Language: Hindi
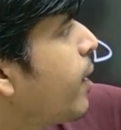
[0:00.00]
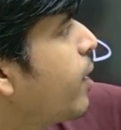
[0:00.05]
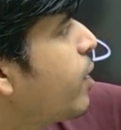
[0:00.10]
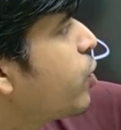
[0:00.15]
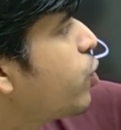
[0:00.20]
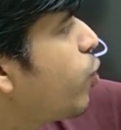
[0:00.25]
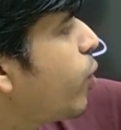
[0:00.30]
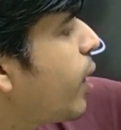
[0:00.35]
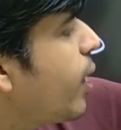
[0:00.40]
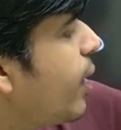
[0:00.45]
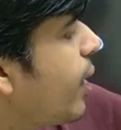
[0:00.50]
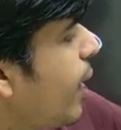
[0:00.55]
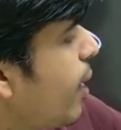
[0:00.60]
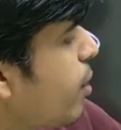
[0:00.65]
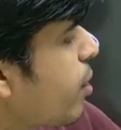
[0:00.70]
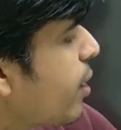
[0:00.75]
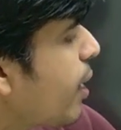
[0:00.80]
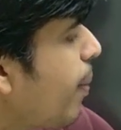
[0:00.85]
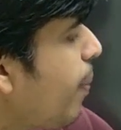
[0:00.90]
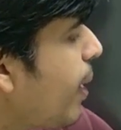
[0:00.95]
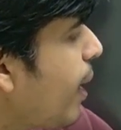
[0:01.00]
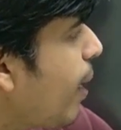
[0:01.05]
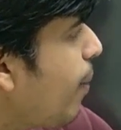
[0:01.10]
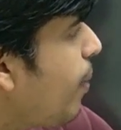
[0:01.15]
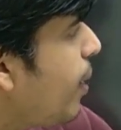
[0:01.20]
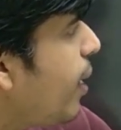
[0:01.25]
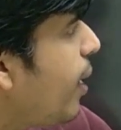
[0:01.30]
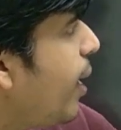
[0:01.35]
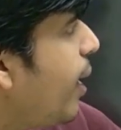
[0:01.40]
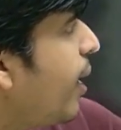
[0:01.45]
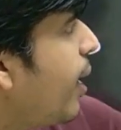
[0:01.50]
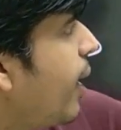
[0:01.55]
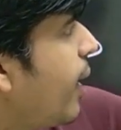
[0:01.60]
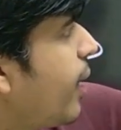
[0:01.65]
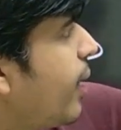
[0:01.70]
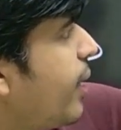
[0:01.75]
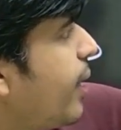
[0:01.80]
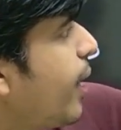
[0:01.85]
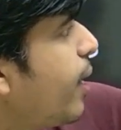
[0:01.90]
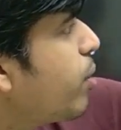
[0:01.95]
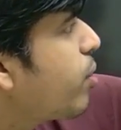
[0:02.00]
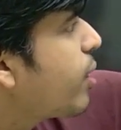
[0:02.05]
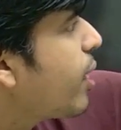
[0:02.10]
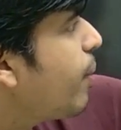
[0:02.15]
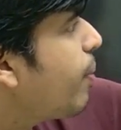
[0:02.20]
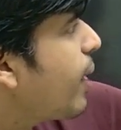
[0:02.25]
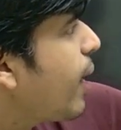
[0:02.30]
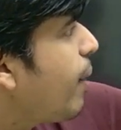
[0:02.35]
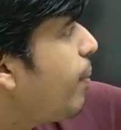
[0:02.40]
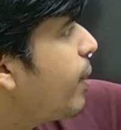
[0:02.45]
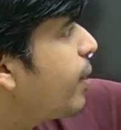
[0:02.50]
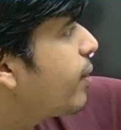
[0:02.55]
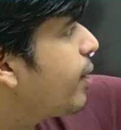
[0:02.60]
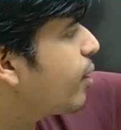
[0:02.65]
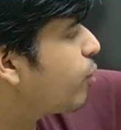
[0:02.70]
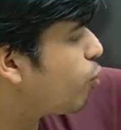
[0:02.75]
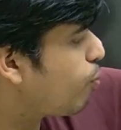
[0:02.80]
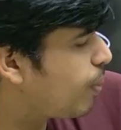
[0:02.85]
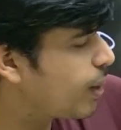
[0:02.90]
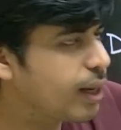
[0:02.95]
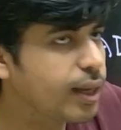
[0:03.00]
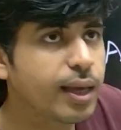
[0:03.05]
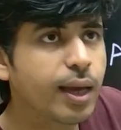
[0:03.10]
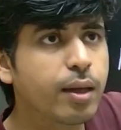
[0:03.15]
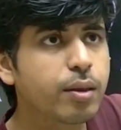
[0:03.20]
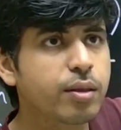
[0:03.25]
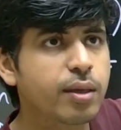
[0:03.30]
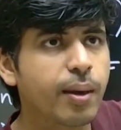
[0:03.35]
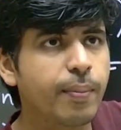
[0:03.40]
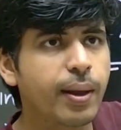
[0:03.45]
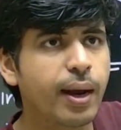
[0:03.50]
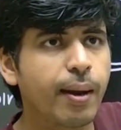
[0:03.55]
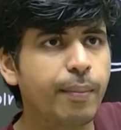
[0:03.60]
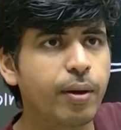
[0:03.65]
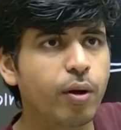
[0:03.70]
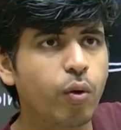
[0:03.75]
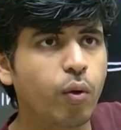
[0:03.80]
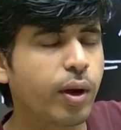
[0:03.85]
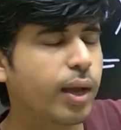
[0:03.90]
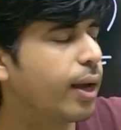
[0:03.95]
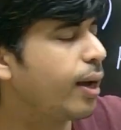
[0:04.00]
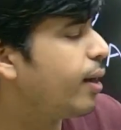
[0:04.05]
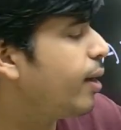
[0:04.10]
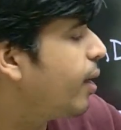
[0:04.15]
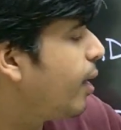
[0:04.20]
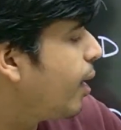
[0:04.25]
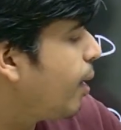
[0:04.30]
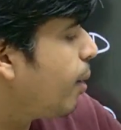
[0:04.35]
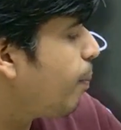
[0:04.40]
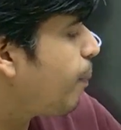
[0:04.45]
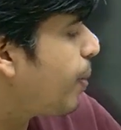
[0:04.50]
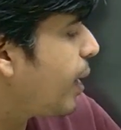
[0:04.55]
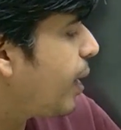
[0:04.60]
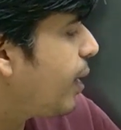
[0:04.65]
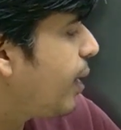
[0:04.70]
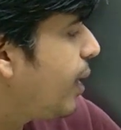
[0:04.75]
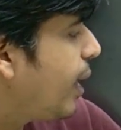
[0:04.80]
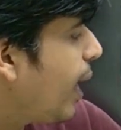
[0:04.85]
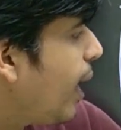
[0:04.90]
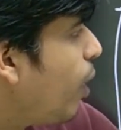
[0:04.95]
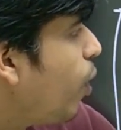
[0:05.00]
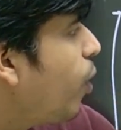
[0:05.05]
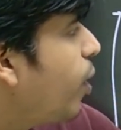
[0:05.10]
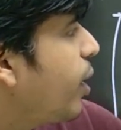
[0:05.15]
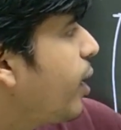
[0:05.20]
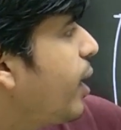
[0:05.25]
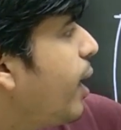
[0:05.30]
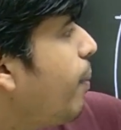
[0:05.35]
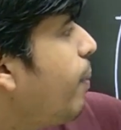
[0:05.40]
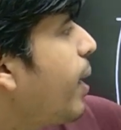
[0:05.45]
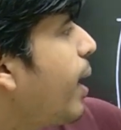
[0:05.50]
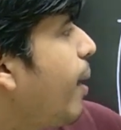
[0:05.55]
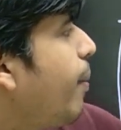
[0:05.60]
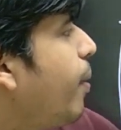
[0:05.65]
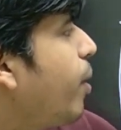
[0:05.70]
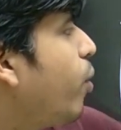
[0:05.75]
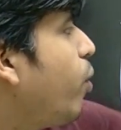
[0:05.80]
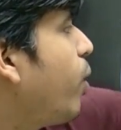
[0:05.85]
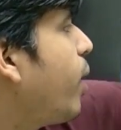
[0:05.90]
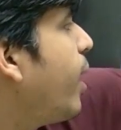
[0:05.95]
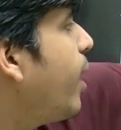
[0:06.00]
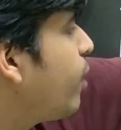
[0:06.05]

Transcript: चूंकि ये इसके बराबर है ये इसके बराबर था तो फिर ये इसके बराबर हो गया फिर ये और ये बराबर हो गए